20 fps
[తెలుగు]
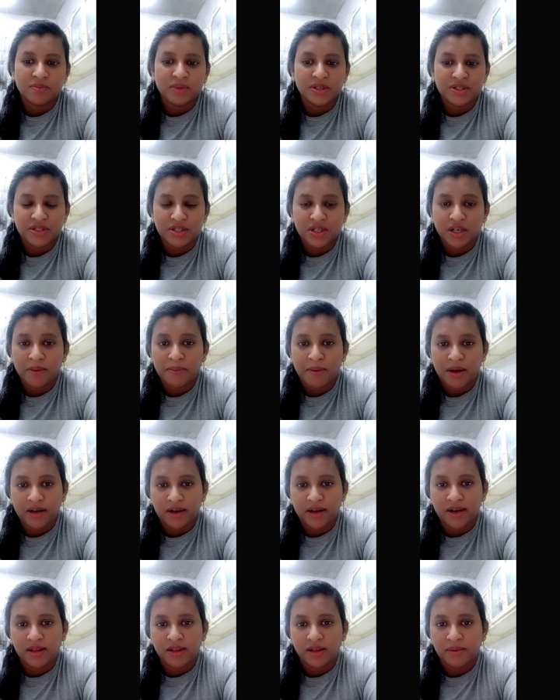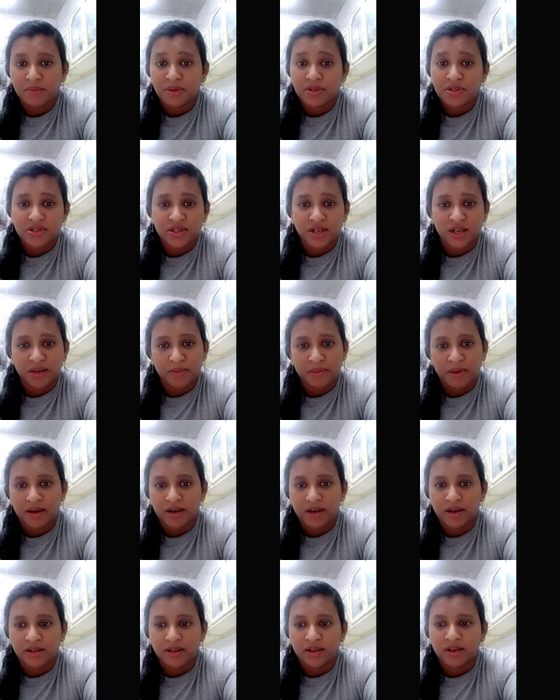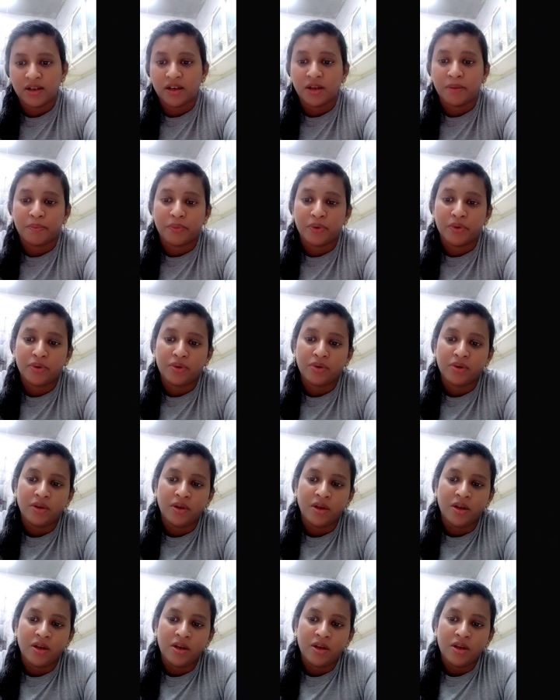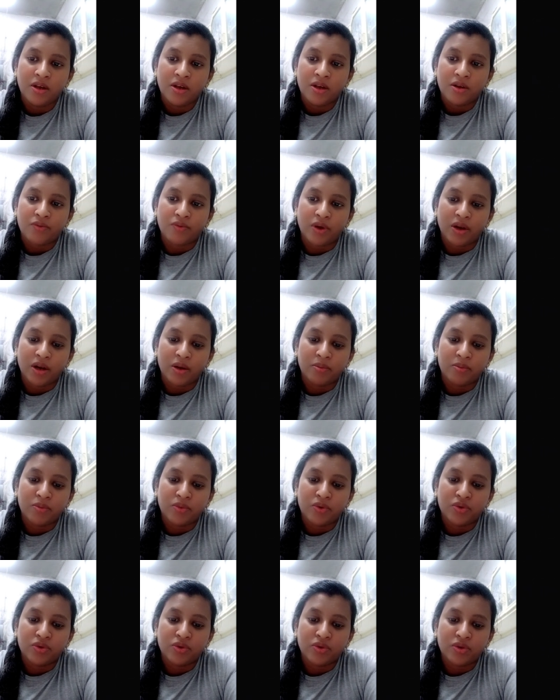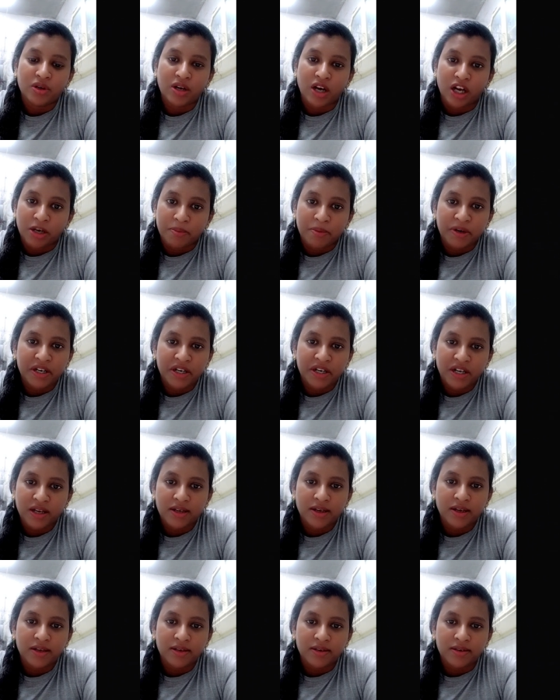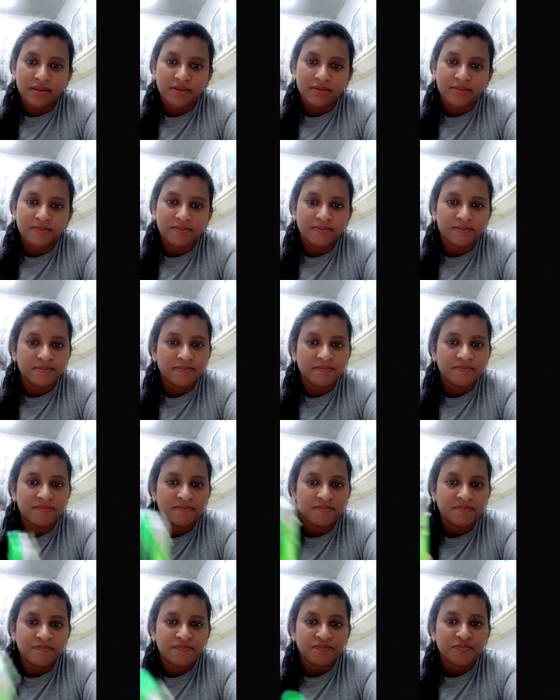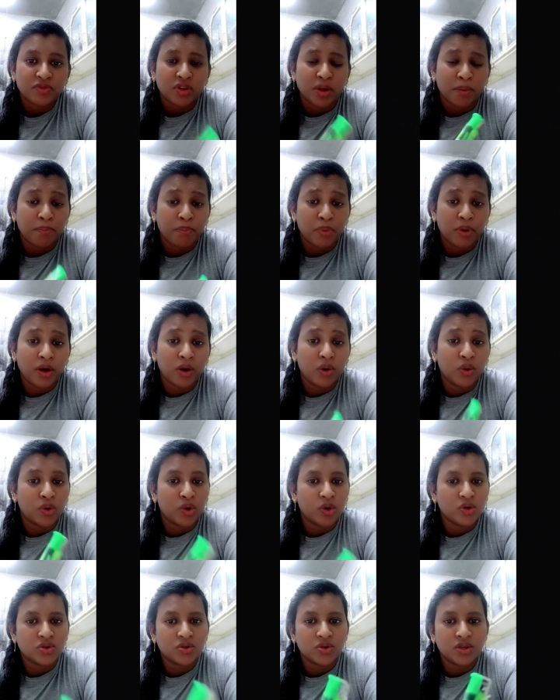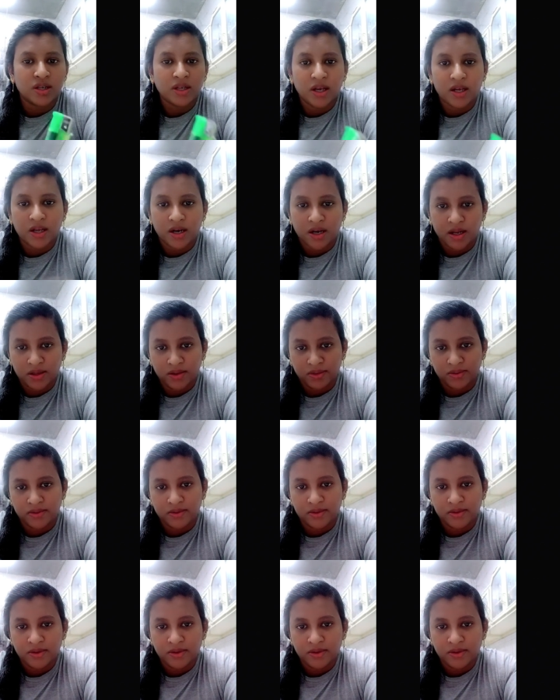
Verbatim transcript: మంచిగా మాట్లాడితే మంచిగానే మాట్లాడతాను నేను ఎప్పుడు వాళ్ళ ముందు కనపడినా కానీ తప్పుగా నోట్లోంచి కూడా నాకు రాదు